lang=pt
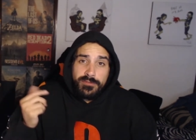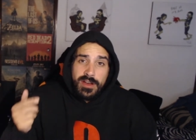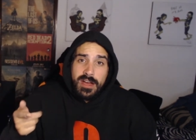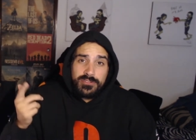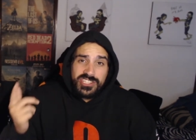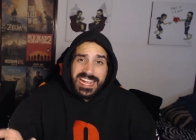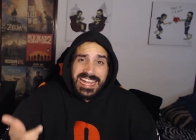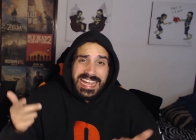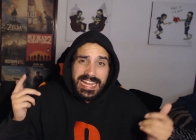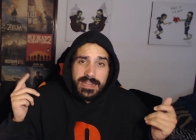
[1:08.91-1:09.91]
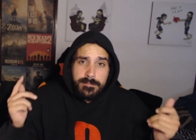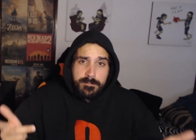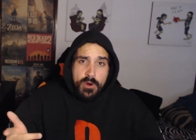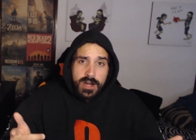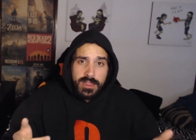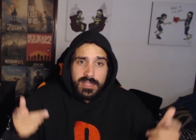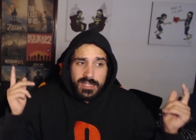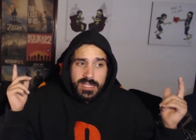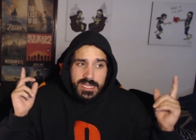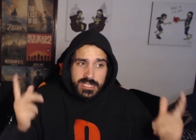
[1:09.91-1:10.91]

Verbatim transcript: Vão, descarreguem. Borla.